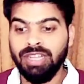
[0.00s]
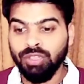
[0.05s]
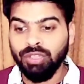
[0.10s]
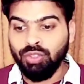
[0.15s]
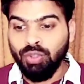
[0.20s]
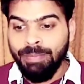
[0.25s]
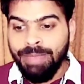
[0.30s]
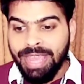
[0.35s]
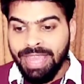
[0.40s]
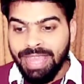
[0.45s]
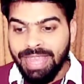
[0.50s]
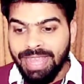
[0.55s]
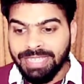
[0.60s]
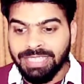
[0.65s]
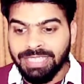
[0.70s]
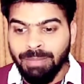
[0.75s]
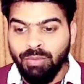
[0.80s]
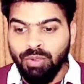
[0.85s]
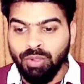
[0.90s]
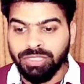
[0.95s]
तो मैं
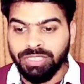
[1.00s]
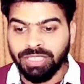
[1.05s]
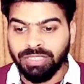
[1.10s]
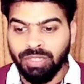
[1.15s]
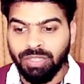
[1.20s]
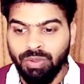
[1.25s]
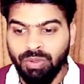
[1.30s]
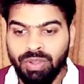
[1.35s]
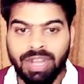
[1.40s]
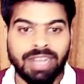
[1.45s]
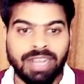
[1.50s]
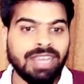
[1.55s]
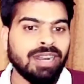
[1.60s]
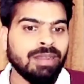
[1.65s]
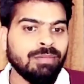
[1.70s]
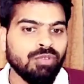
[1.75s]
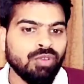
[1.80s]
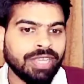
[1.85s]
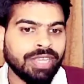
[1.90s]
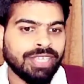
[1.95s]
ऐसा बोल सकता हूं अगर
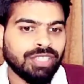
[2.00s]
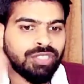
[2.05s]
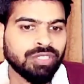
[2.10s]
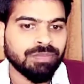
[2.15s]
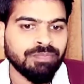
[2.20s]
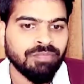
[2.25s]
हम लोग एक